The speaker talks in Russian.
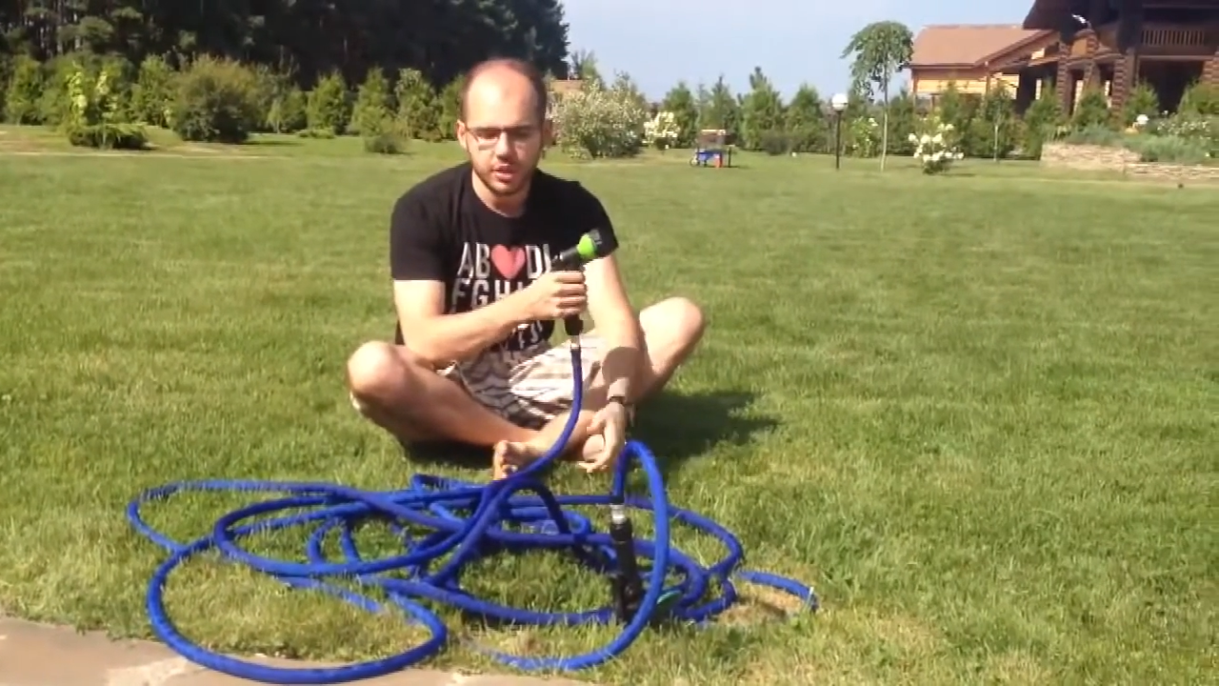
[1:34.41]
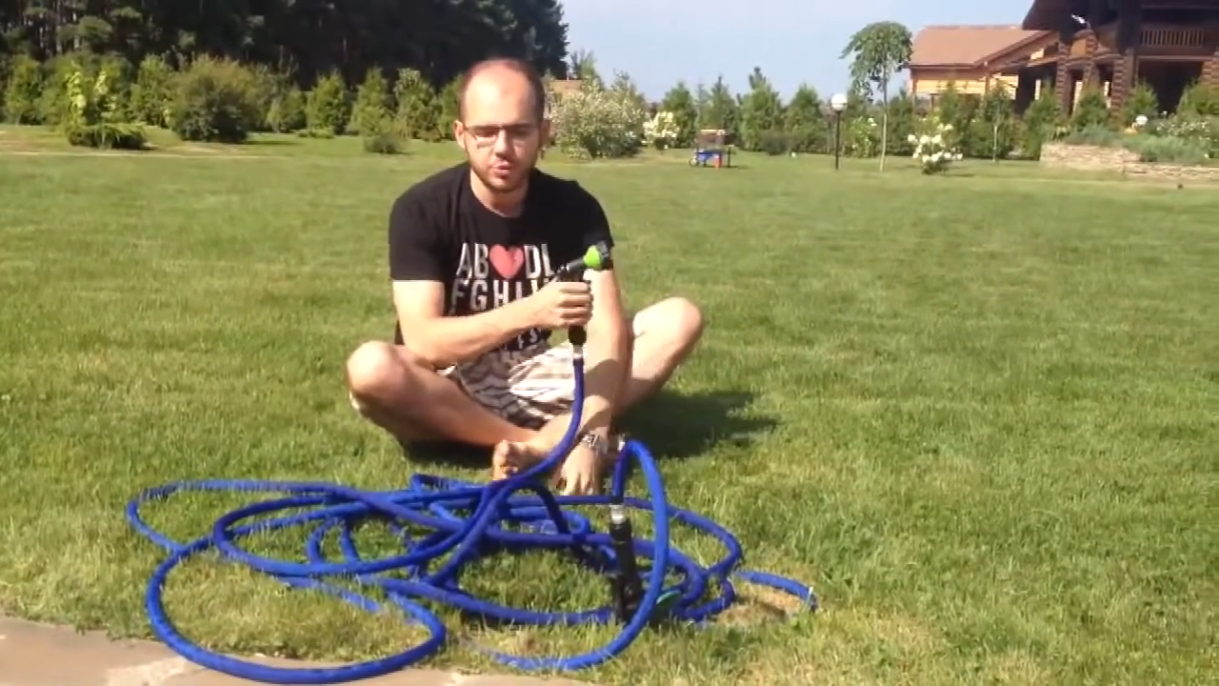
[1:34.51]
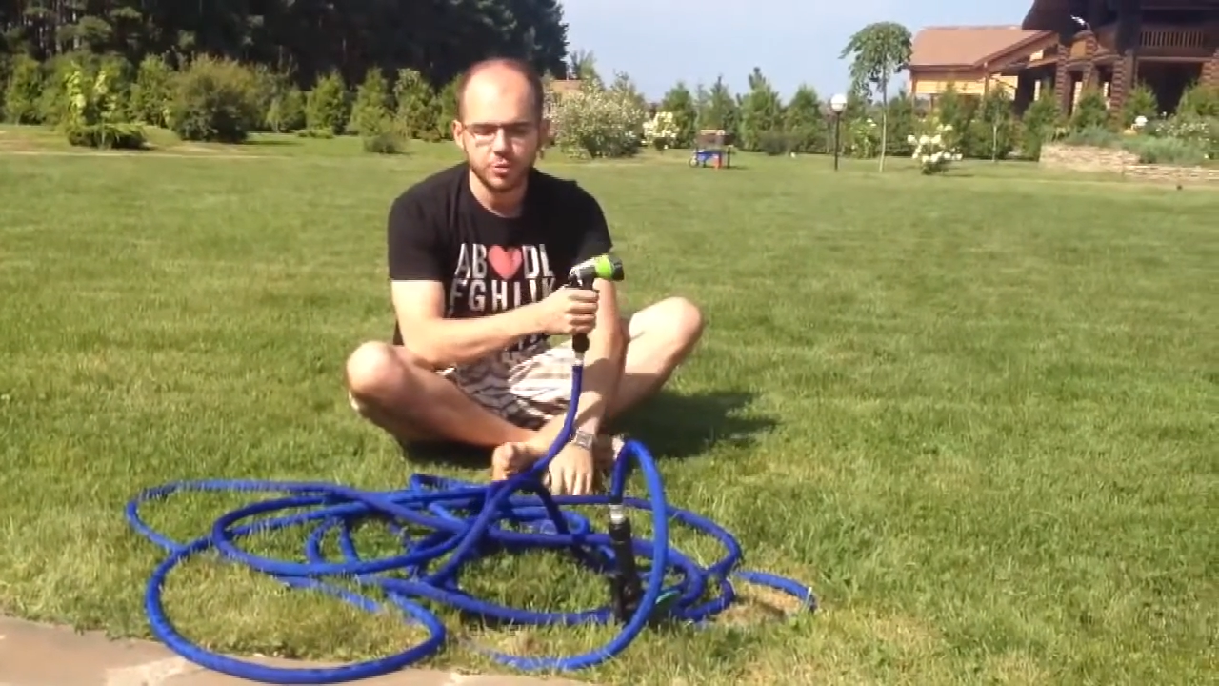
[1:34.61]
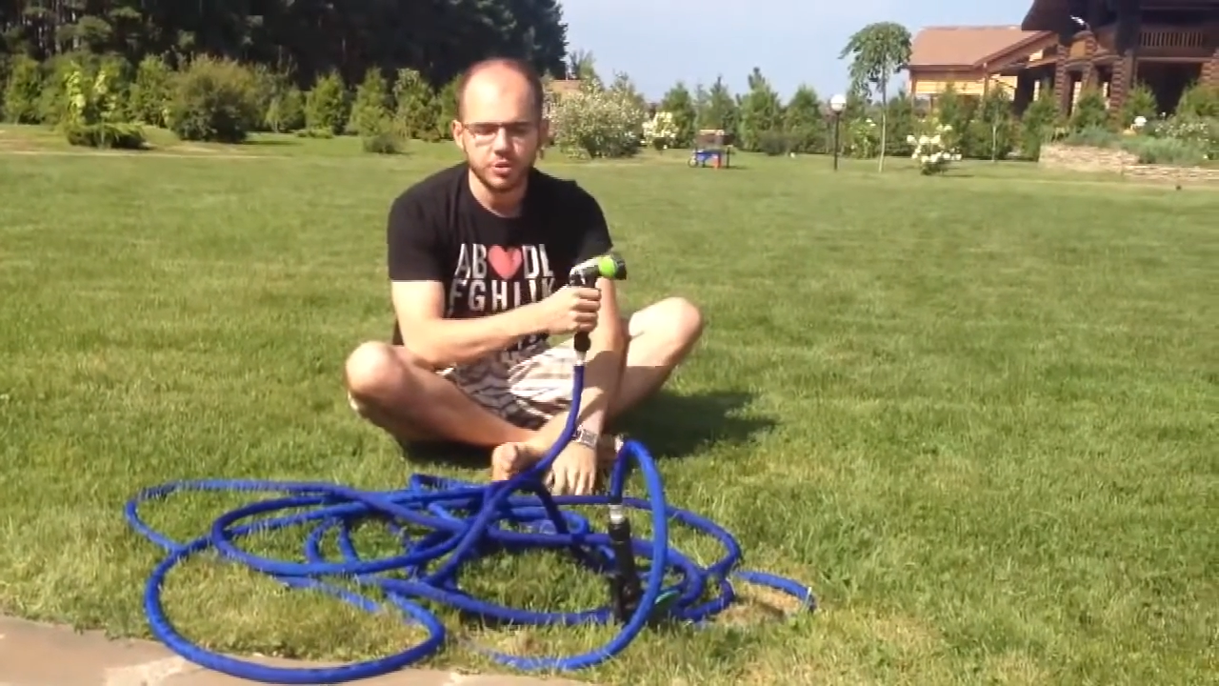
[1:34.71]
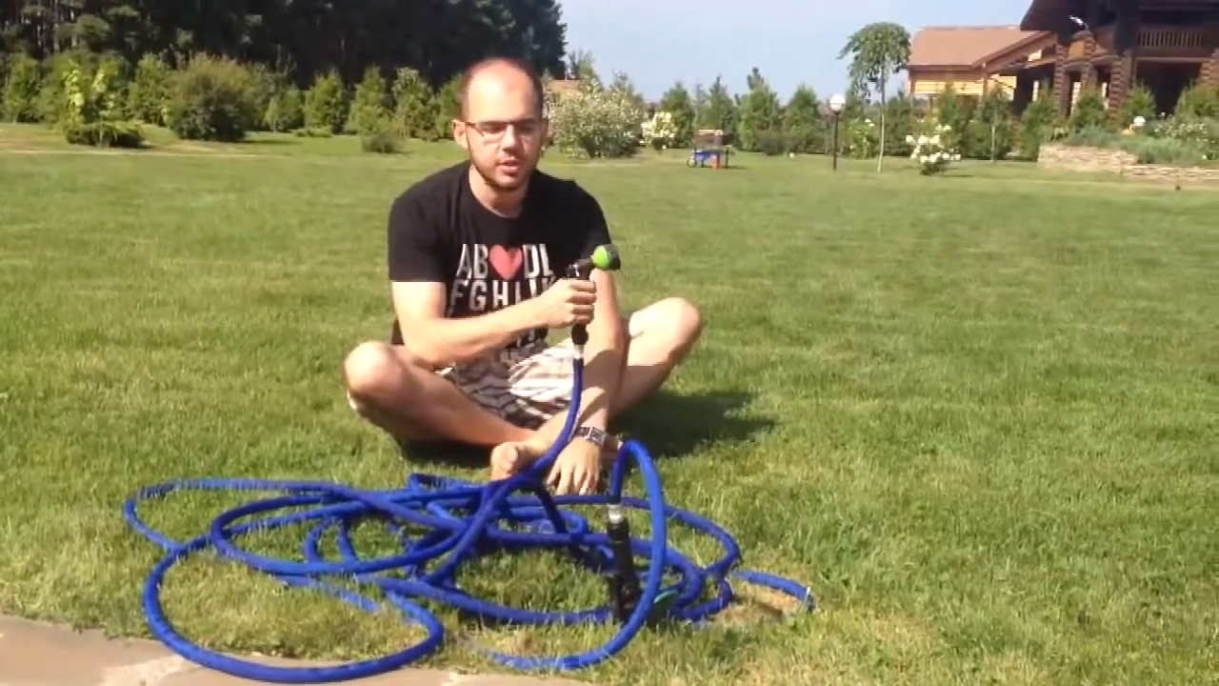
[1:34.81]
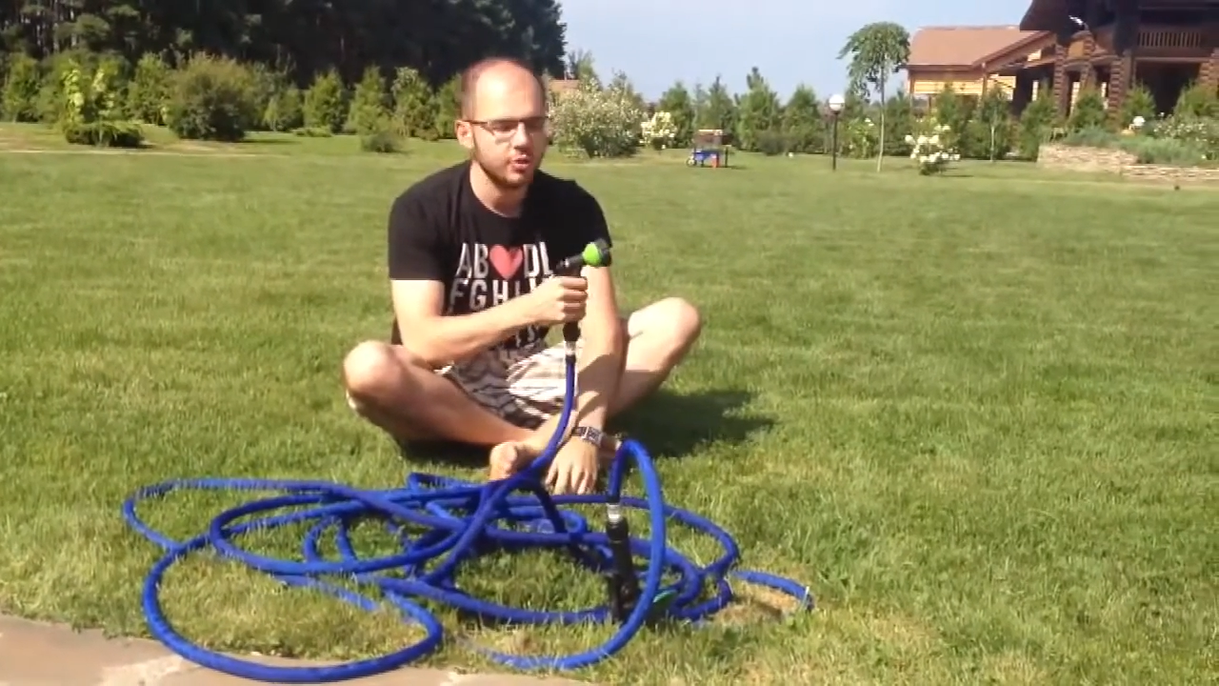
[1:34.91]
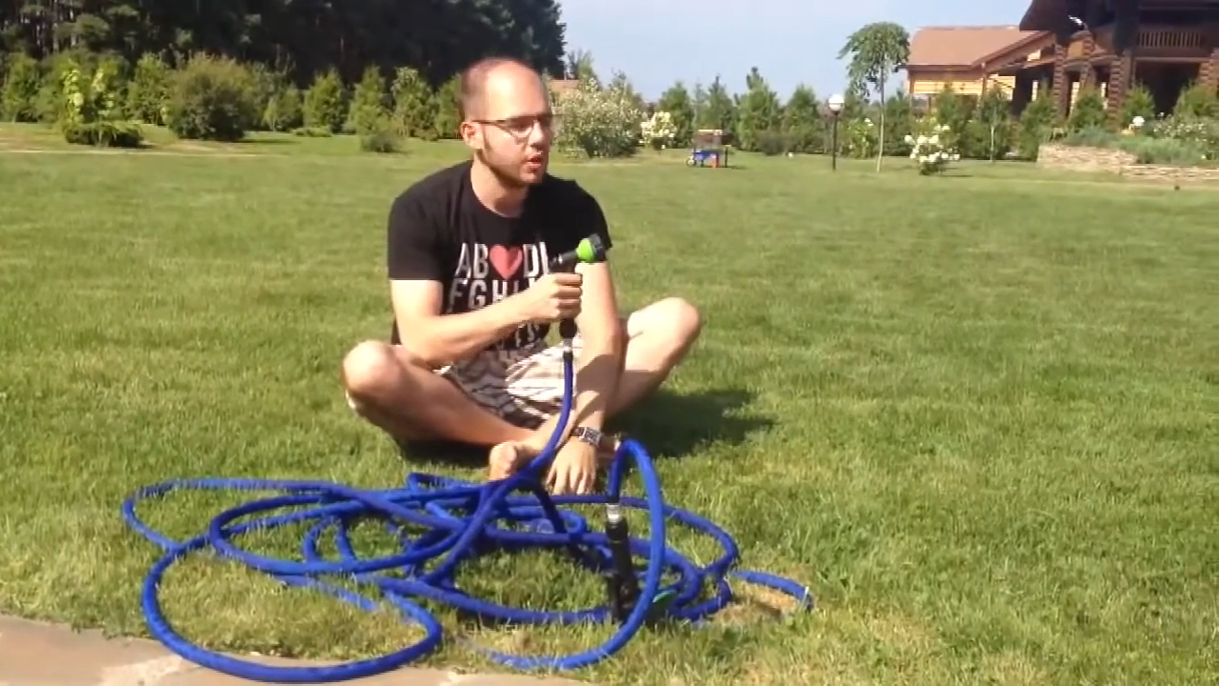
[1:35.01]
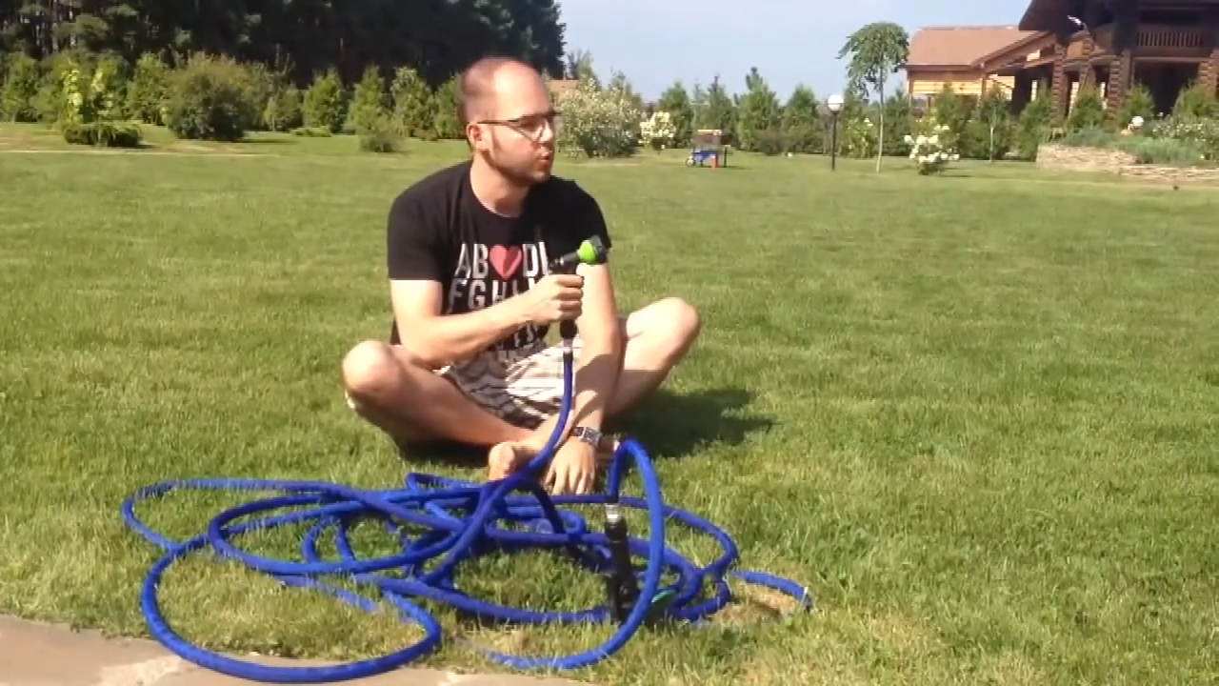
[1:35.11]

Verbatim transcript: сразу после того,